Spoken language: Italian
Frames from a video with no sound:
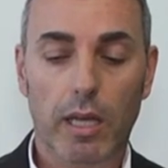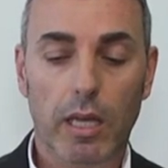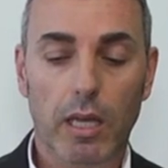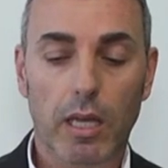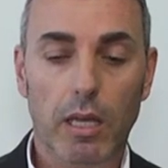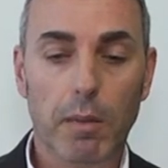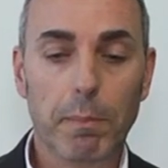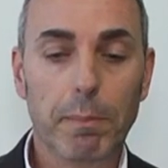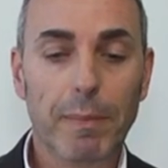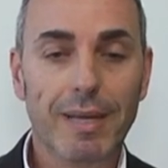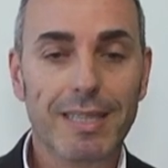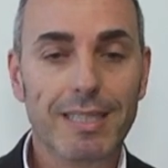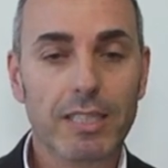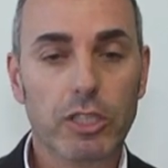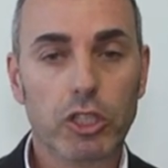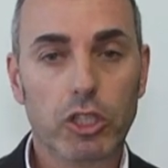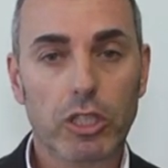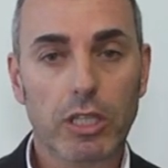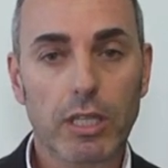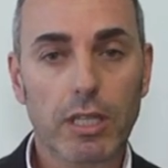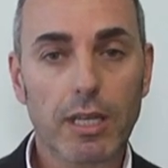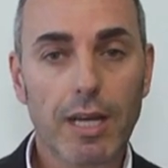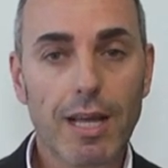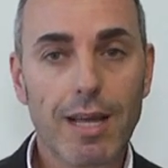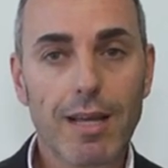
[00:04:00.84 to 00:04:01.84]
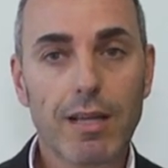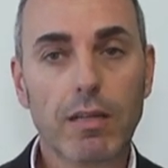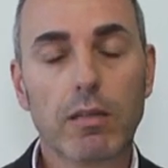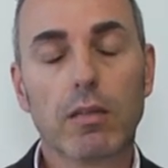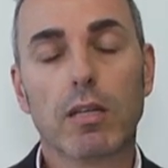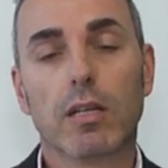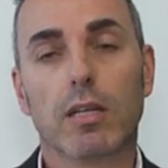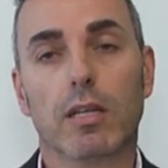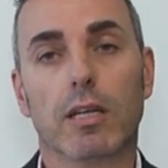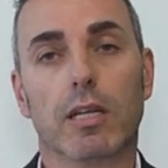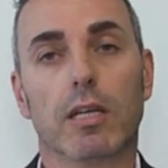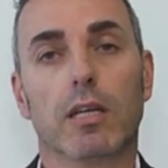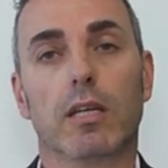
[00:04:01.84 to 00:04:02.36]
In medicina
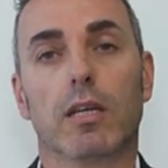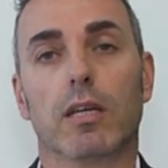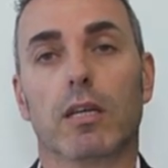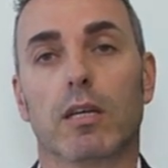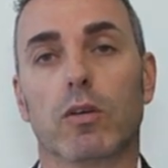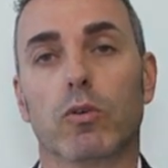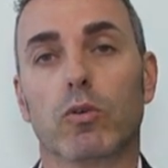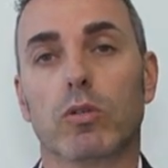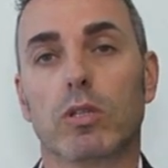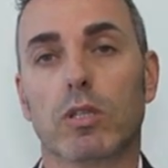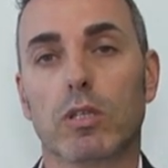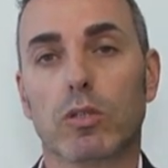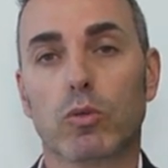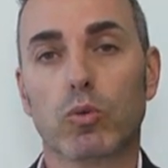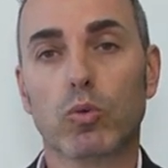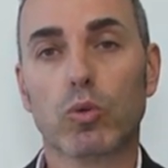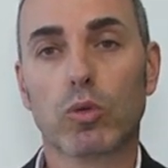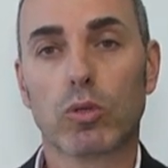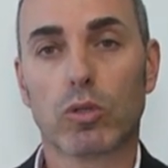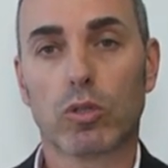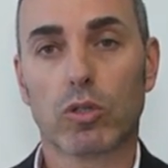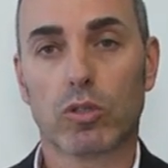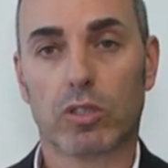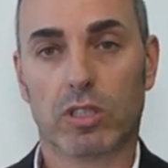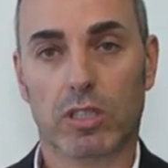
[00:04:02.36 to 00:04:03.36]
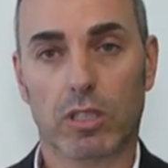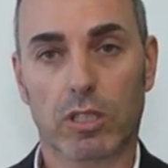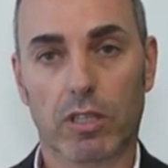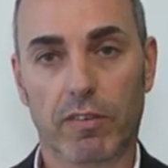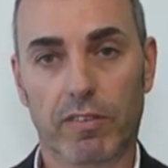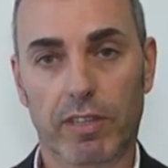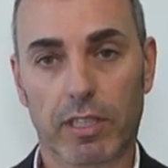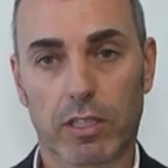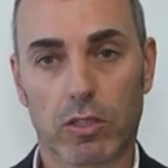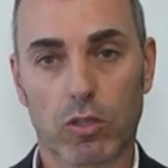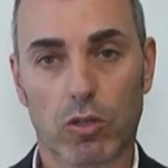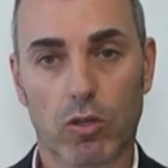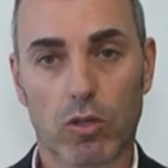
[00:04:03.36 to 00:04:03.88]
le onde d'urto si
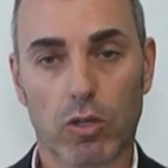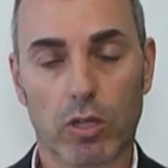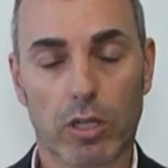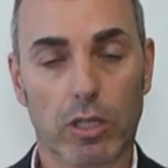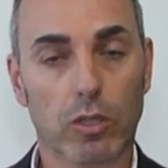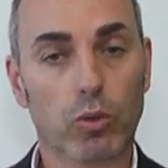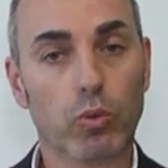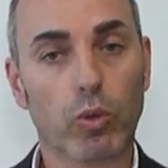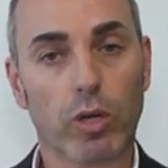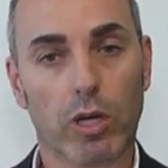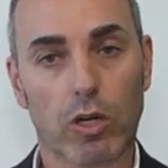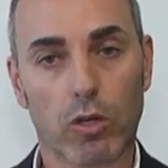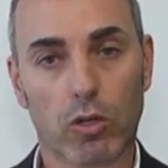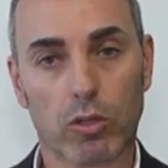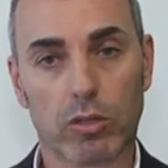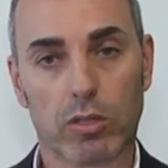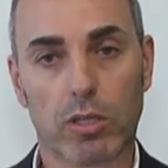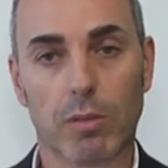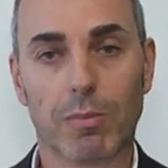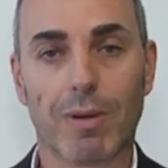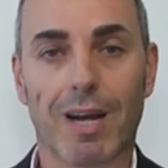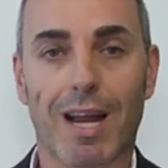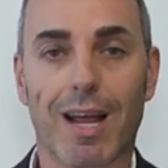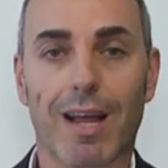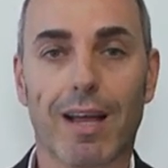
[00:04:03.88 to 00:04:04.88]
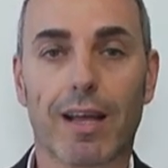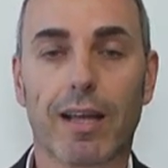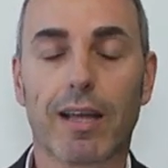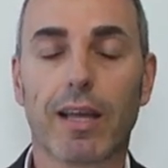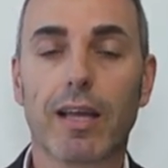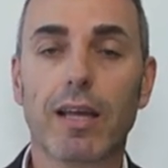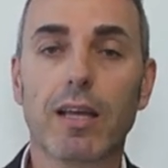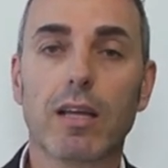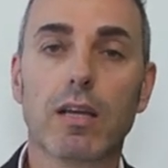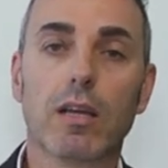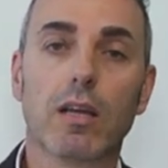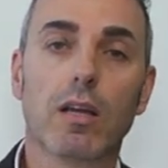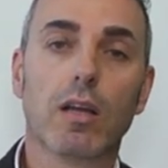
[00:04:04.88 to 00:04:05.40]
dividono in due grosse
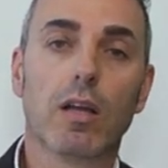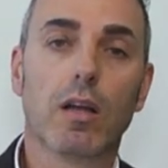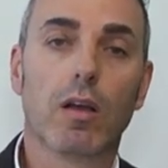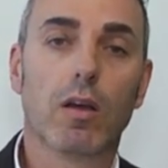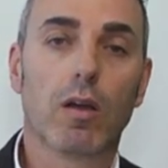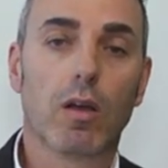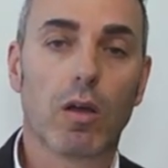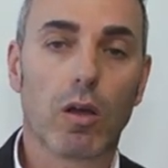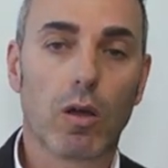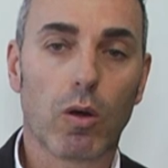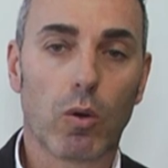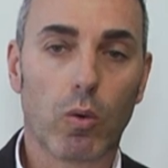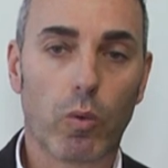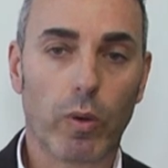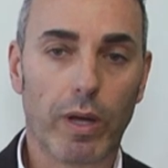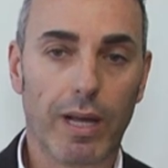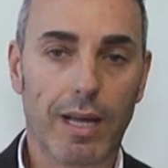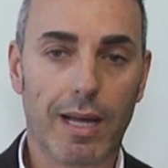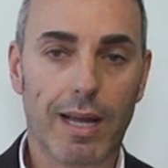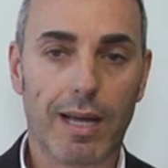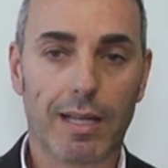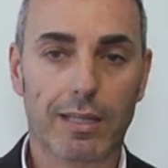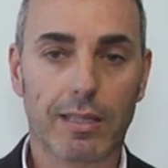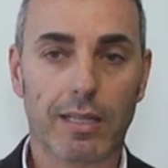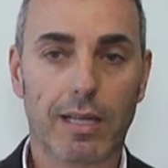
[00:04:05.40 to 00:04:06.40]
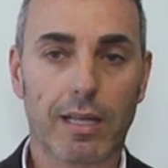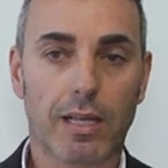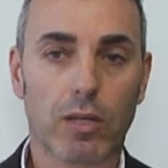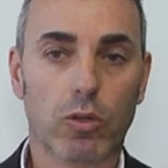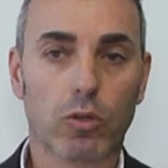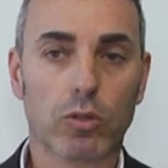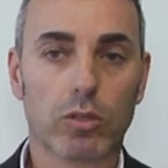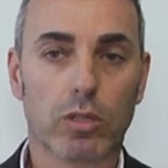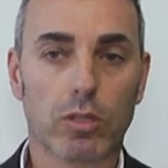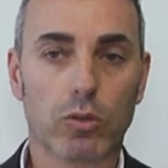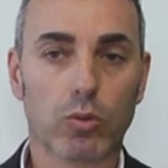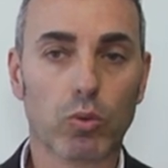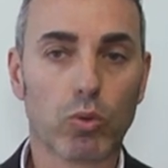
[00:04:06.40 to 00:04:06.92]
branche, quella delle
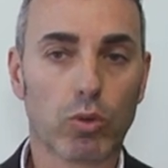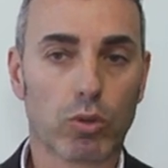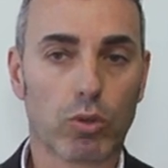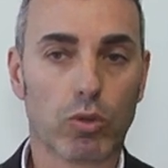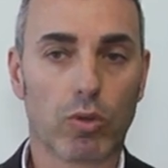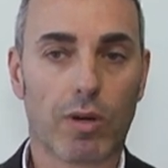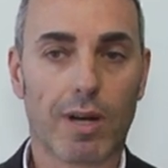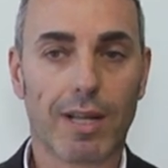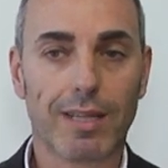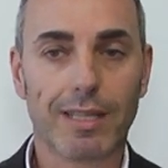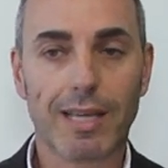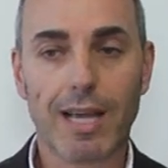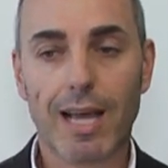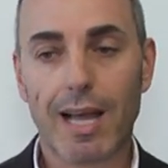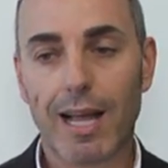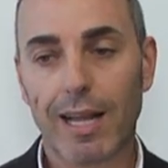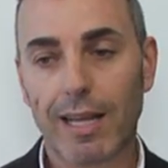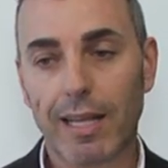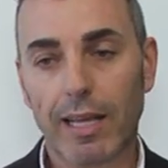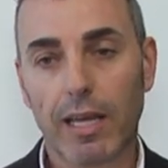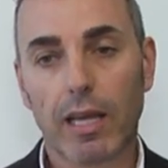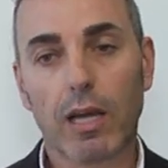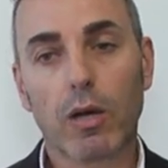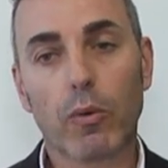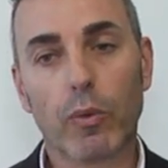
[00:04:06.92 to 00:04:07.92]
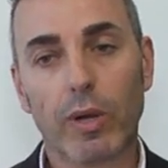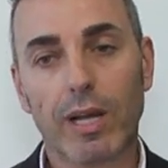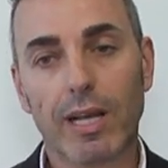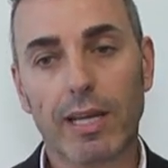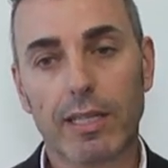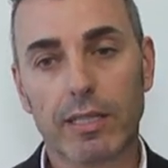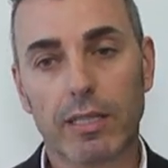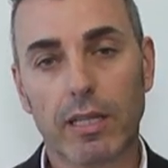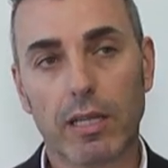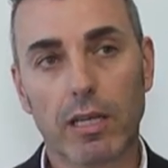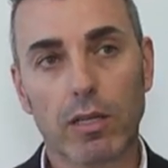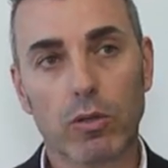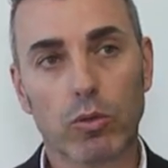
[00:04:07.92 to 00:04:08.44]
onde d'urto radiali e quelle
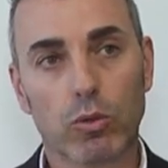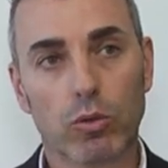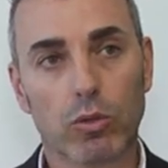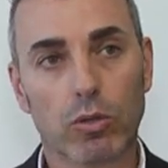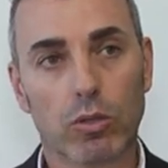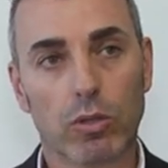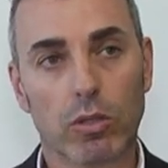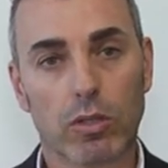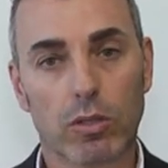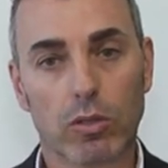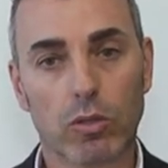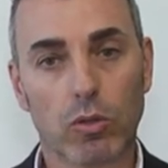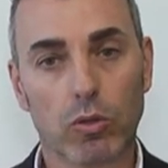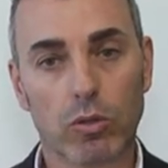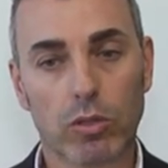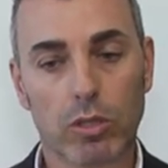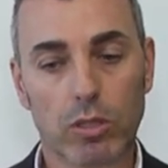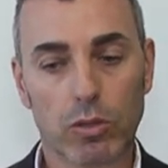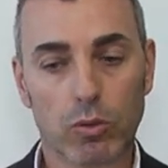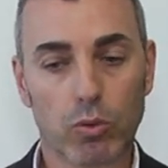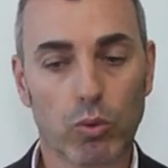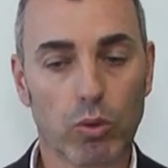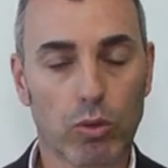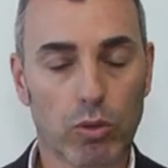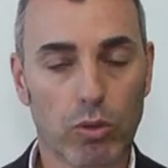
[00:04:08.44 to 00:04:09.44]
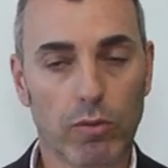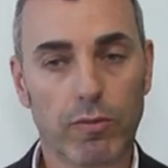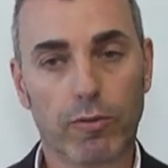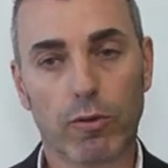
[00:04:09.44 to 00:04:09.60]
delle onde, onde d'urto